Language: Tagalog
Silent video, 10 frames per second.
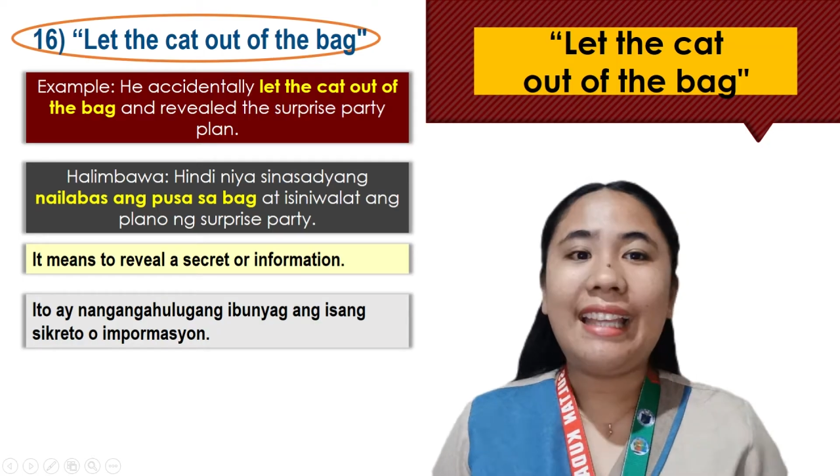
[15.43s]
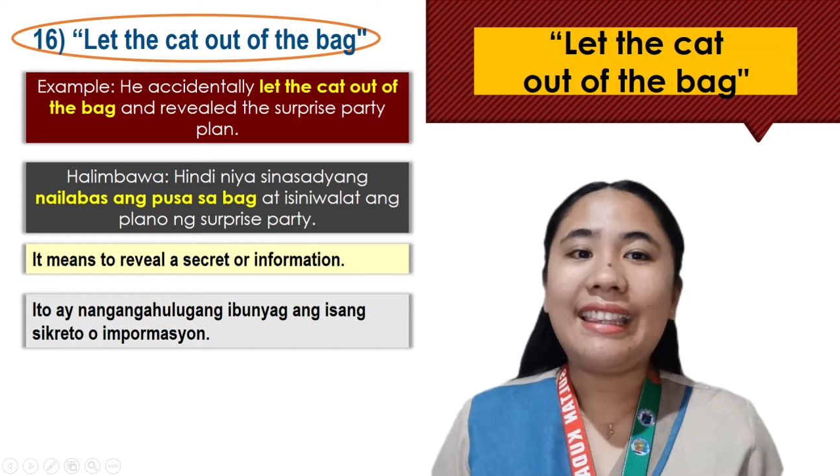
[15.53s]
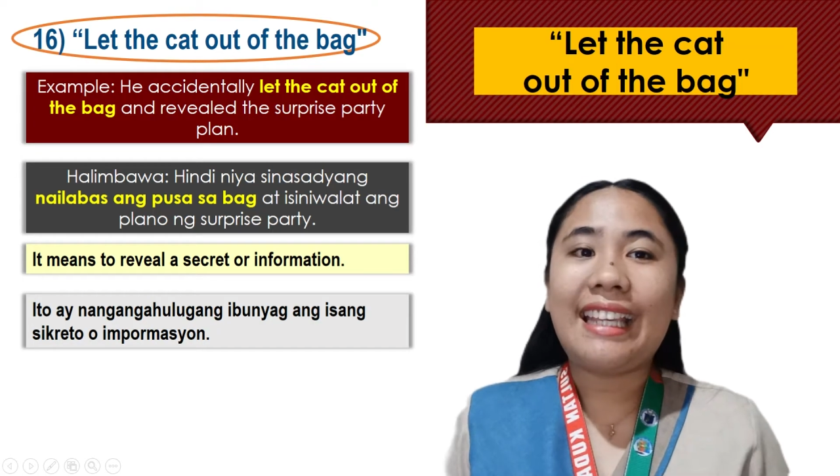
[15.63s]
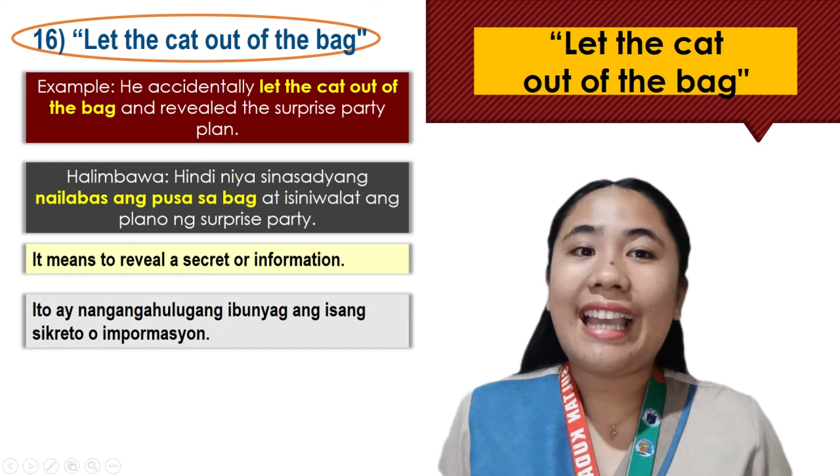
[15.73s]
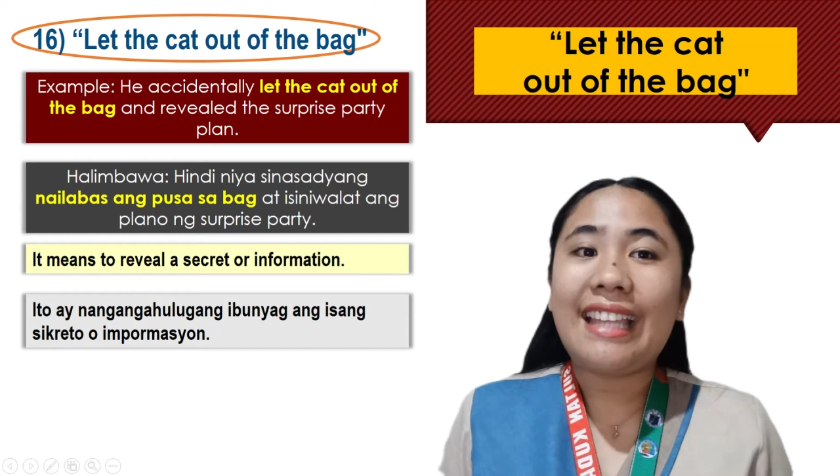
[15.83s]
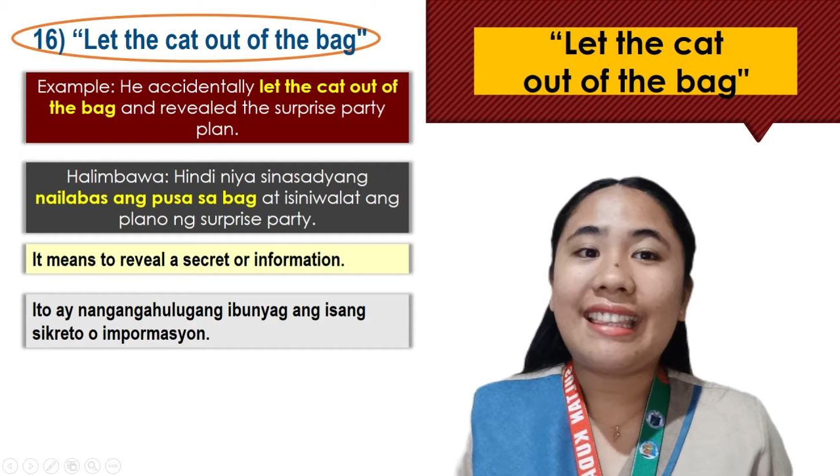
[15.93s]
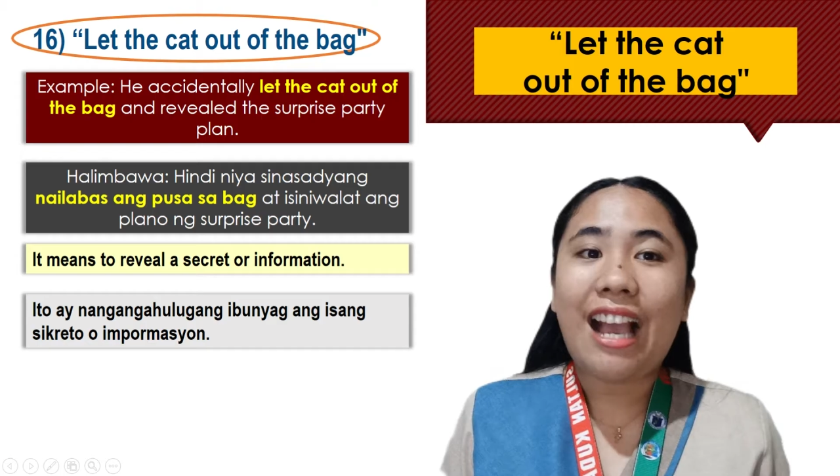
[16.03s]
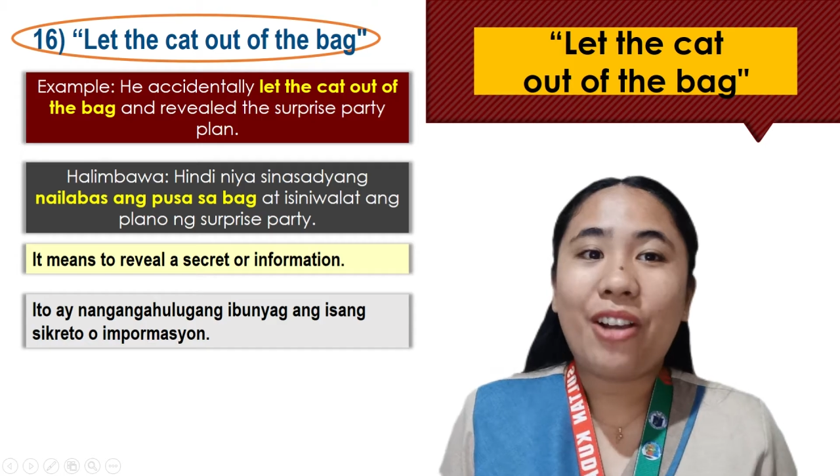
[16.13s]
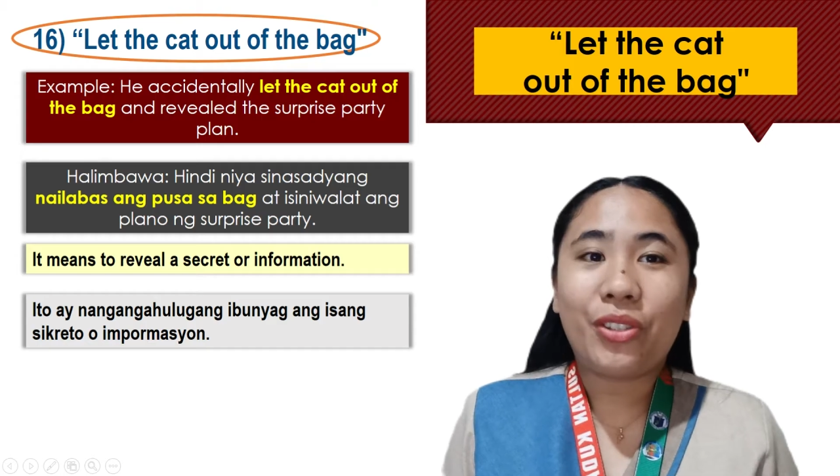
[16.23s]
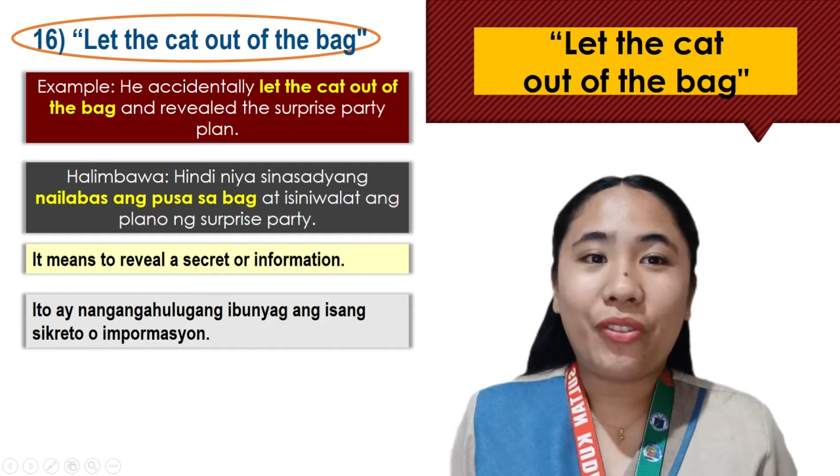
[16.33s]
Let the cat
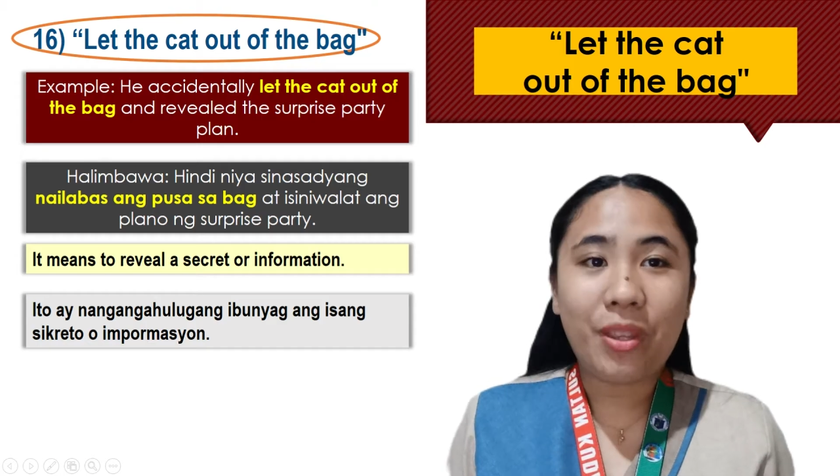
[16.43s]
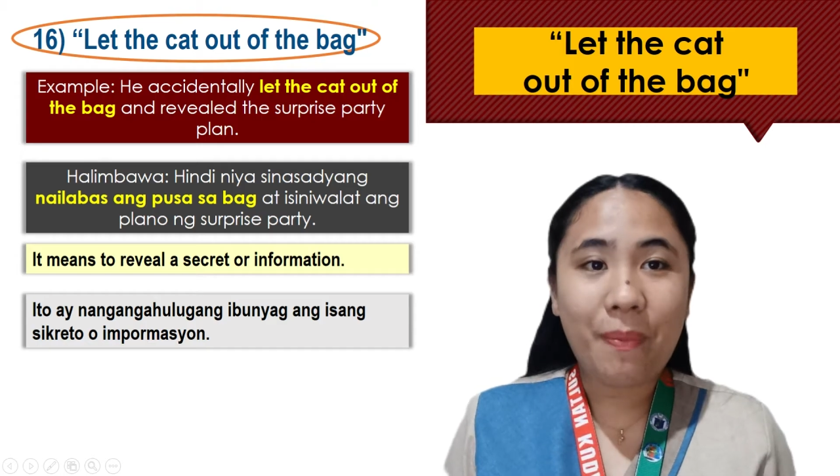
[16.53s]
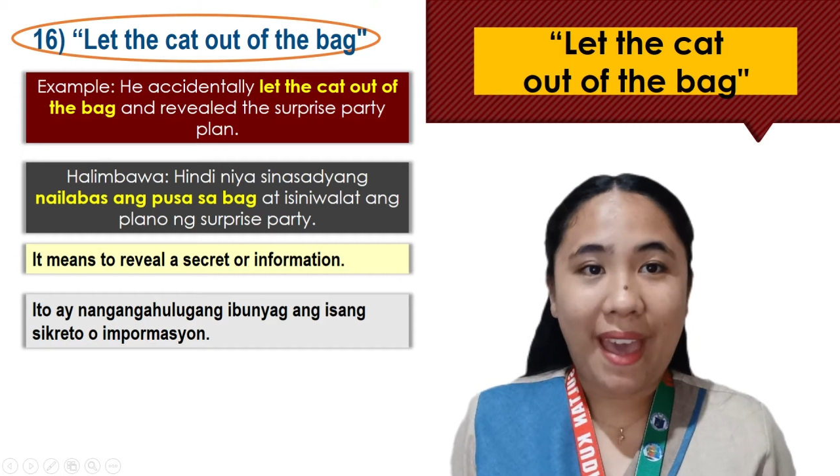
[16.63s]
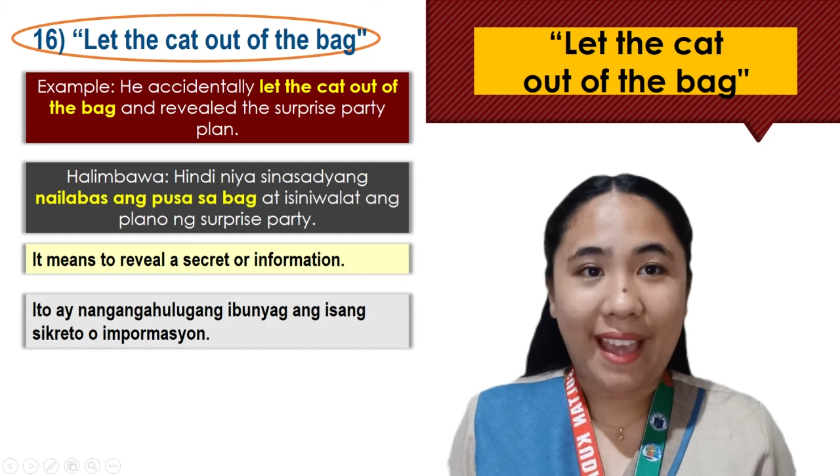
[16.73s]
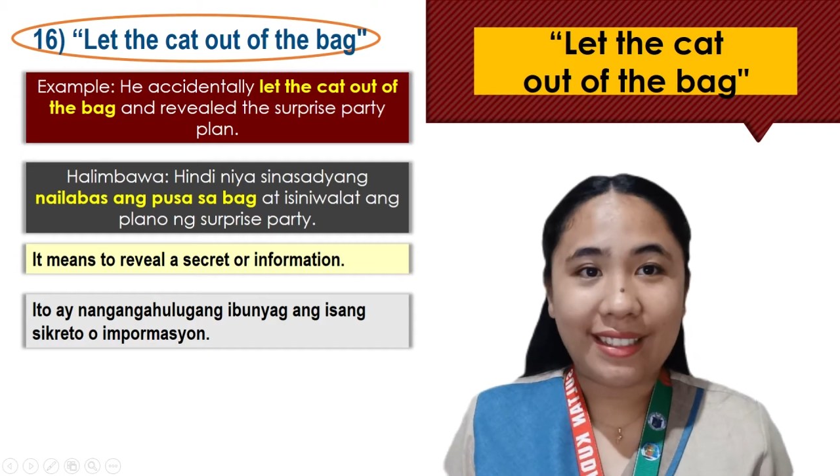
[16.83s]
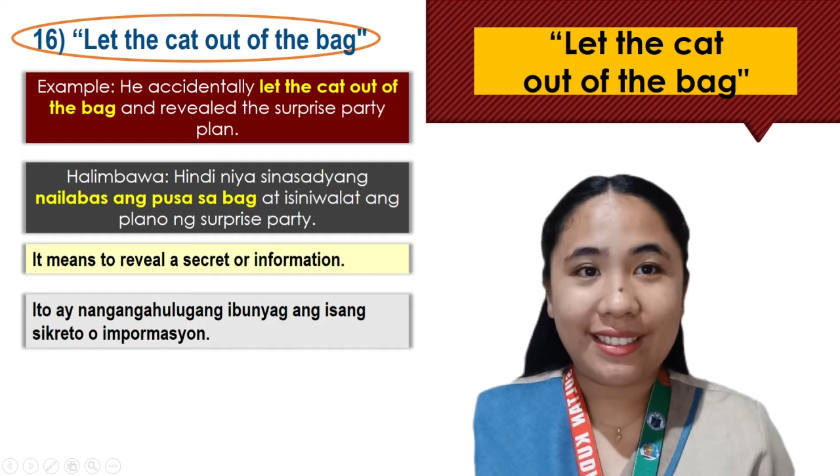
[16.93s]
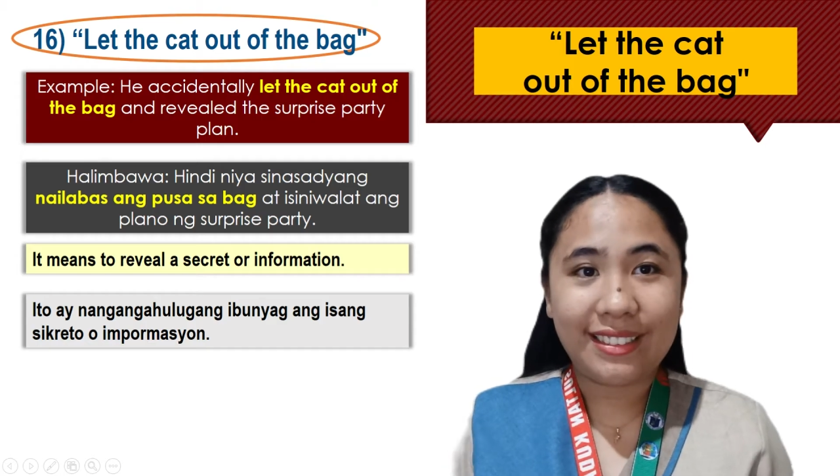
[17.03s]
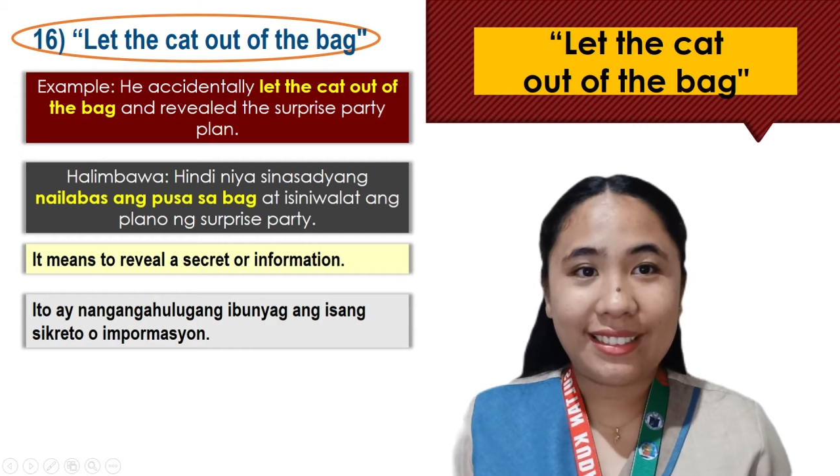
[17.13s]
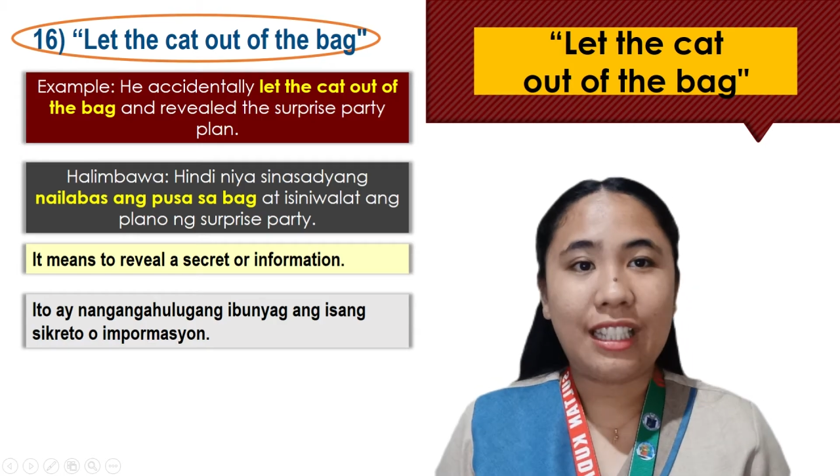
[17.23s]
out of the bag